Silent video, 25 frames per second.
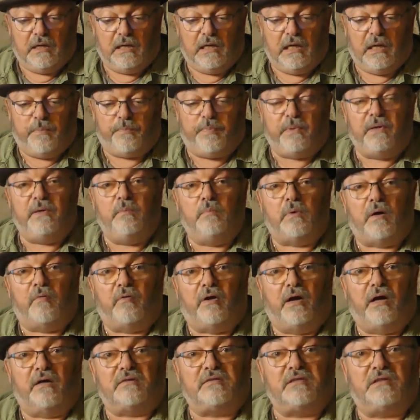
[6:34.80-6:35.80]
Et puis, bah
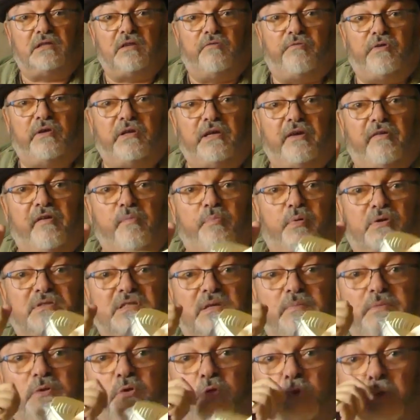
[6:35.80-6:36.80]
voilà, c'était fait, il avait pour
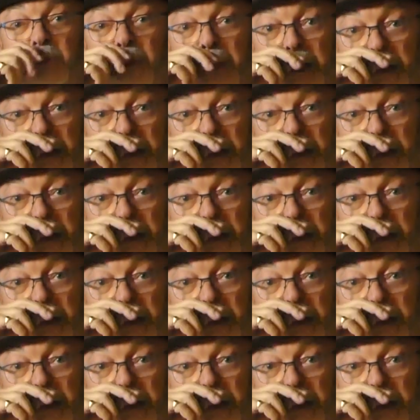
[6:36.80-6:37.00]
5 minutes.